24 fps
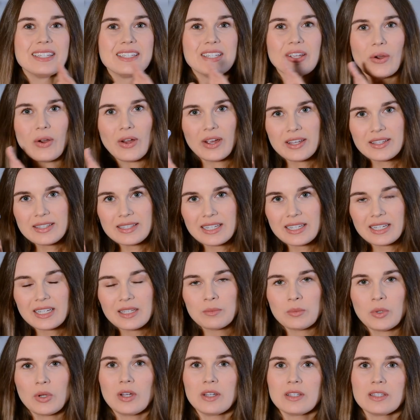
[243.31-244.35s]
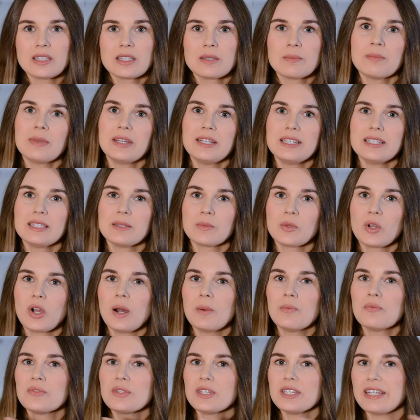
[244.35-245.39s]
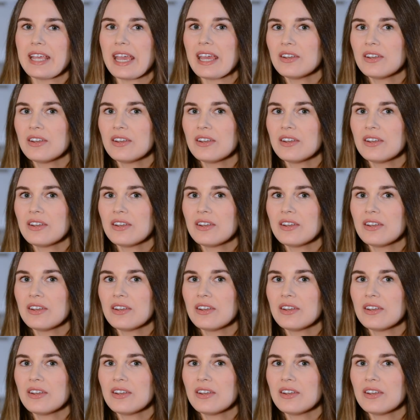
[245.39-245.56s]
Die äußeren Borsten bei diesem Kopf sind